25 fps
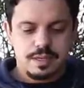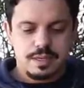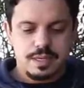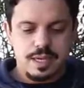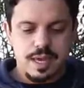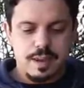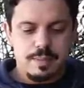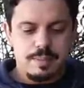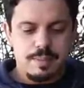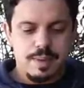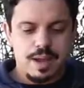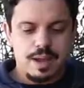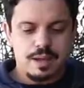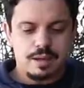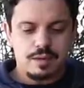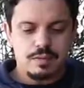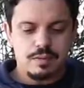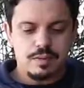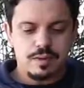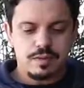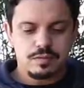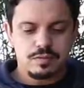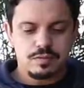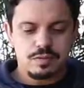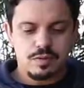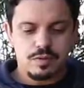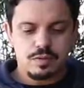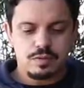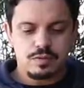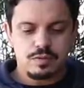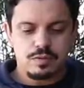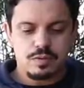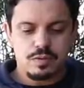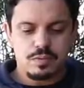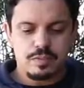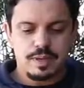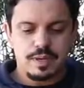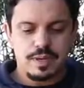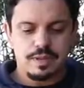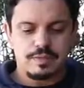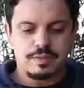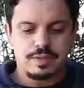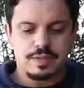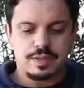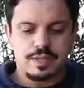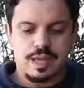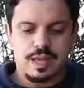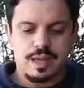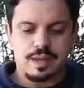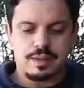que amar não é só sobre
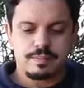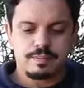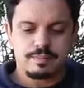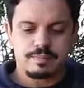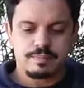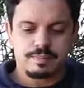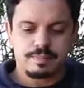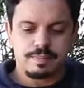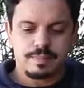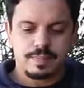levitar.